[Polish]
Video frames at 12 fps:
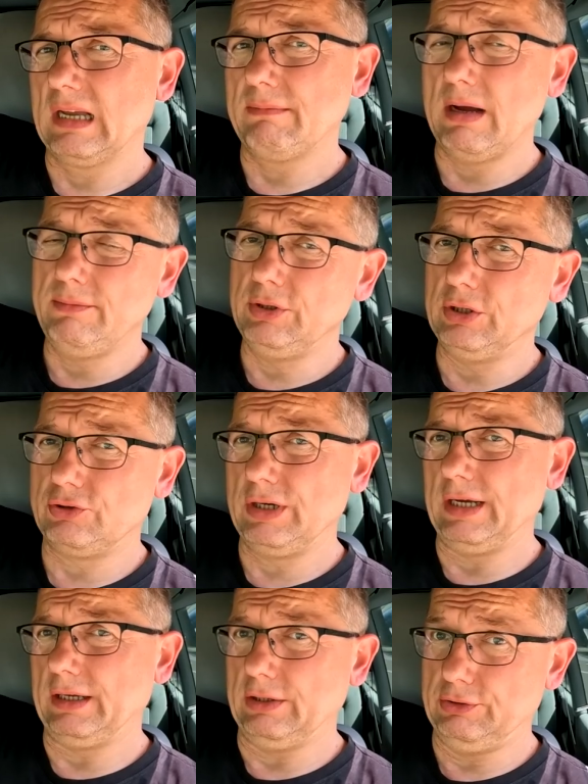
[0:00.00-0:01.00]
A mamy
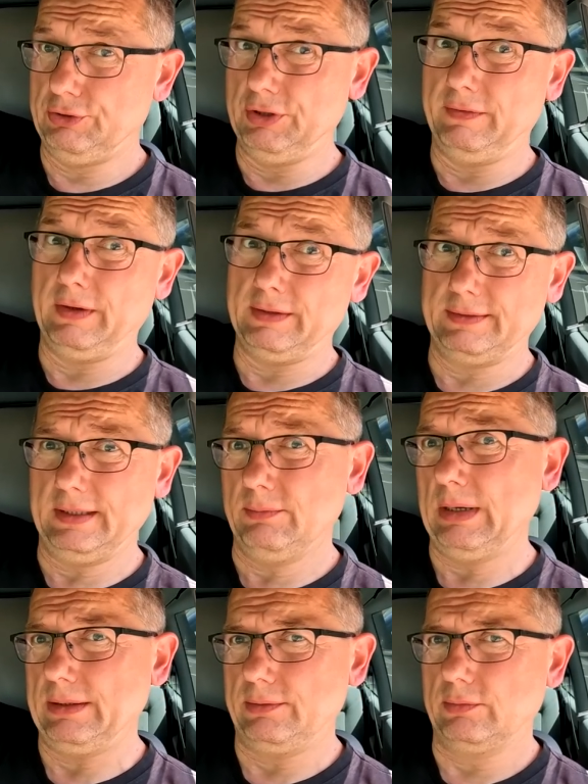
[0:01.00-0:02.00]
jeszcze jakieś
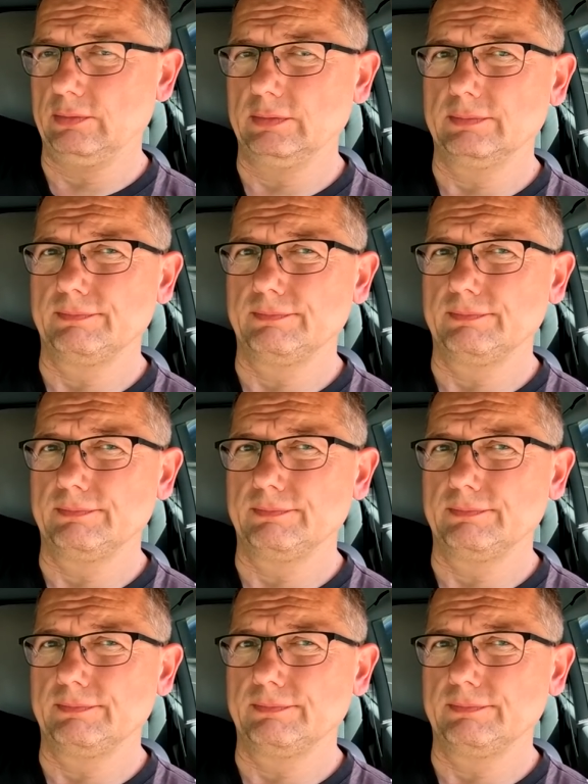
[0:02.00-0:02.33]
900 metrów.